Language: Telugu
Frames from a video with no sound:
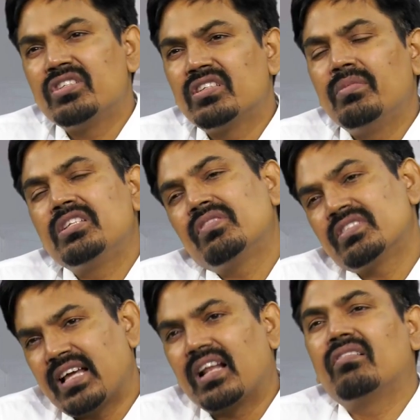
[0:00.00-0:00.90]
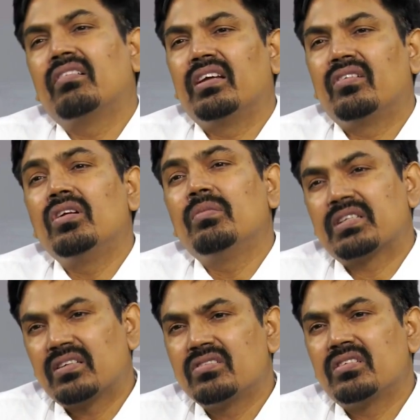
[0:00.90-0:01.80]
వచ్చిన మ్యూచువల్ ఫండ్స్ చాలా ఉన్నాయి ట్వంటీ
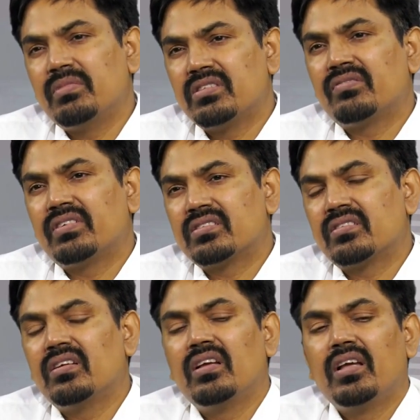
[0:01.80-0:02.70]
పర్సెంట్ వచ్చిన మ్యూచువల్ ఫండ్స్